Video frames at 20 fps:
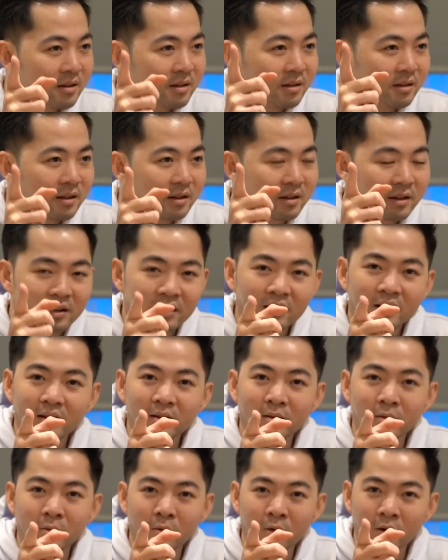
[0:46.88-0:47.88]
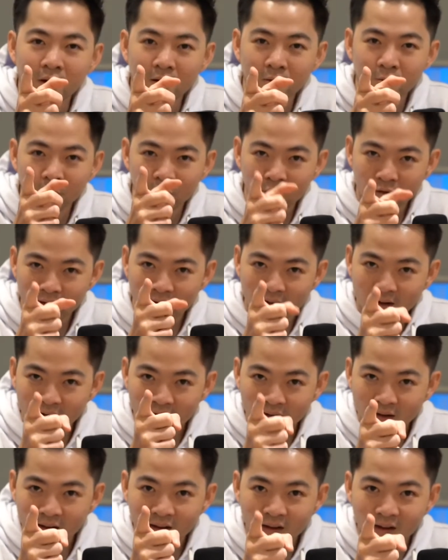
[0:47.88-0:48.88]
Nih nih gua quote
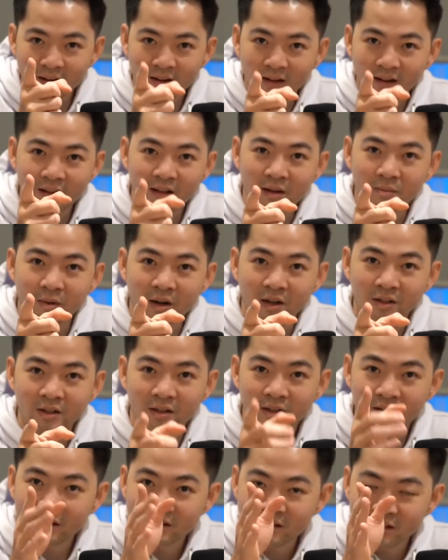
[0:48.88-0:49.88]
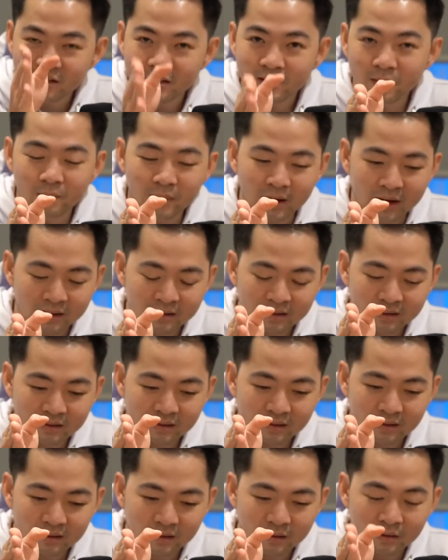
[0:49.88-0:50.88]
lagi nih kata-kata mm. Marshall, this is the best.
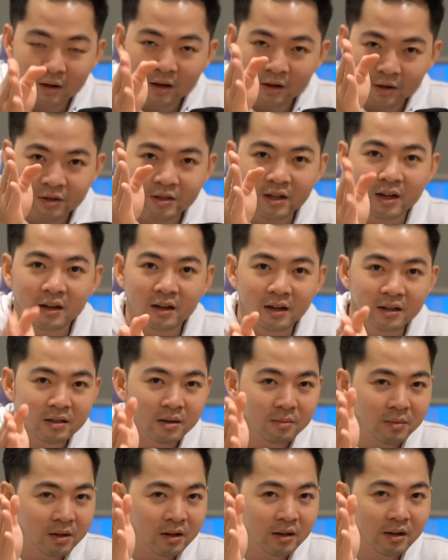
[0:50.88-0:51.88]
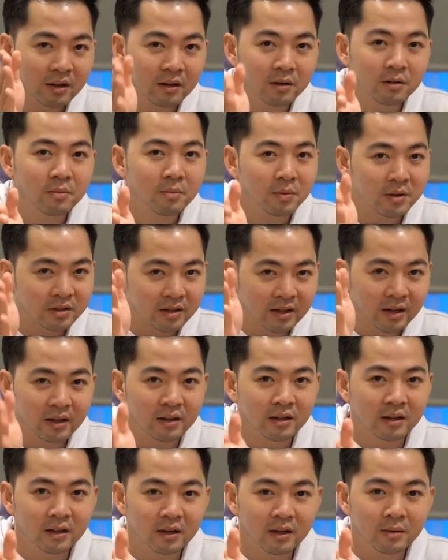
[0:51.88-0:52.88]
Lo harus yeah. yakin sama diri lo, percaya
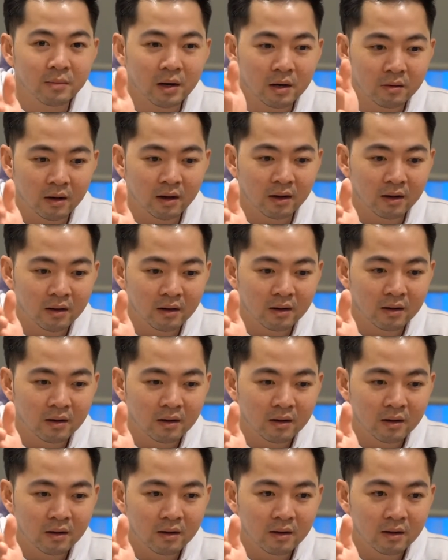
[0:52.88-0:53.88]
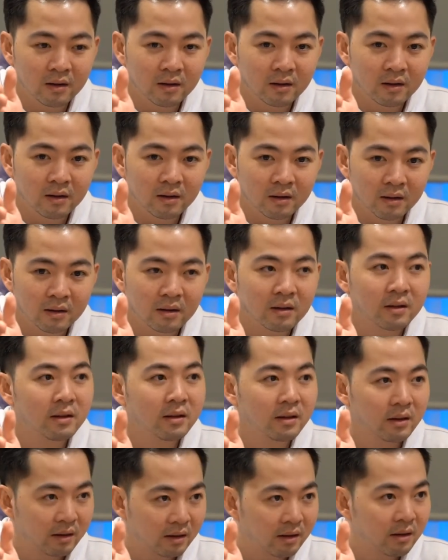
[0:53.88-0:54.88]
diri bahwa lo akan menemukan
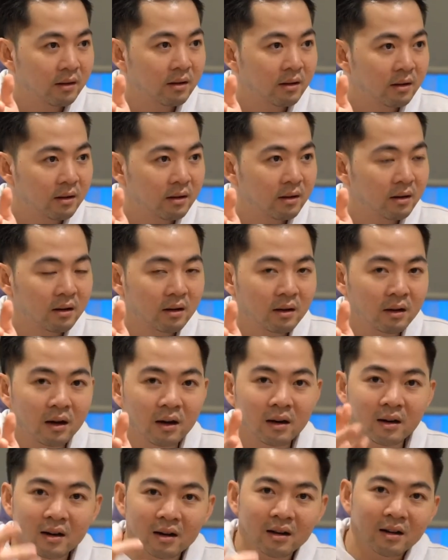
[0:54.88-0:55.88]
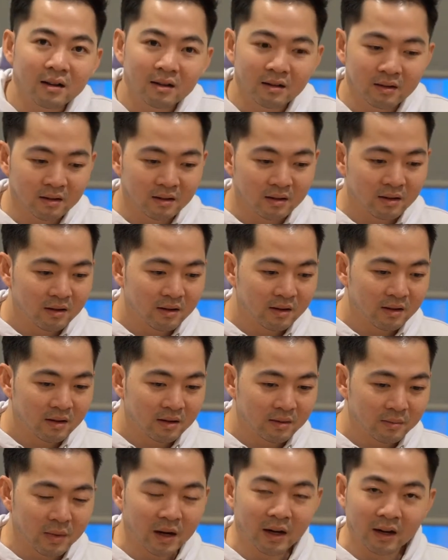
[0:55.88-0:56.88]
sesuatu, yeah. sesuatu yang Karena beautiful.
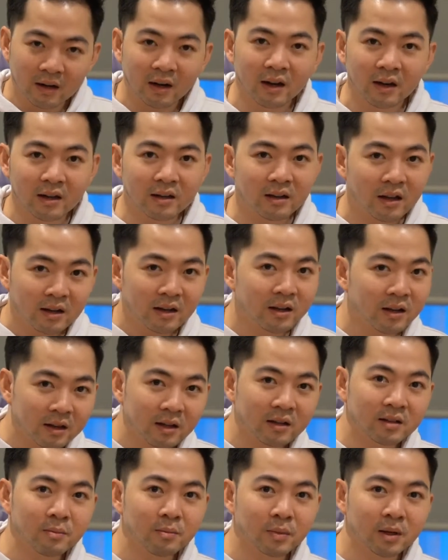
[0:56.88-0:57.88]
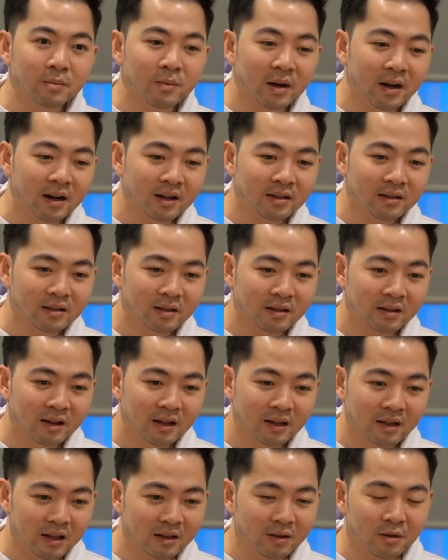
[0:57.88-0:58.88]
Balik lagi tadi kita sempat bahas,
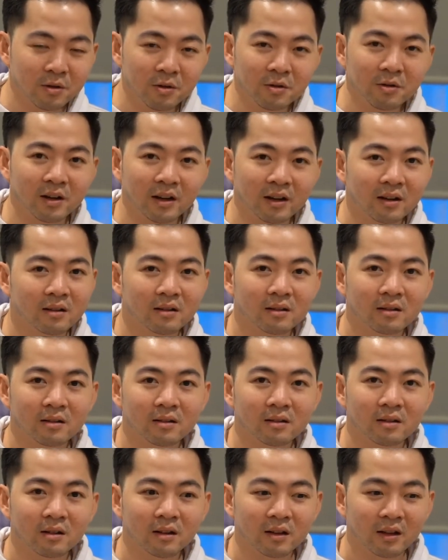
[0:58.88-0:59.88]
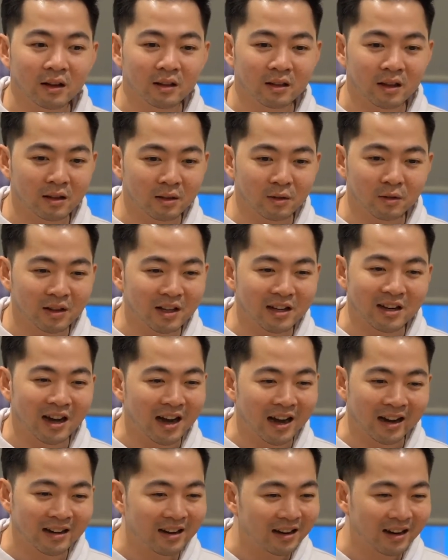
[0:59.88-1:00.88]
kita tuh unik. Iya. Kita tuh tidak
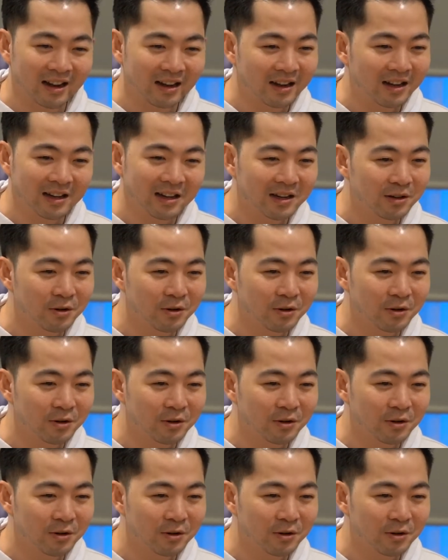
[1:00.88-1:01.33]
ada lagi di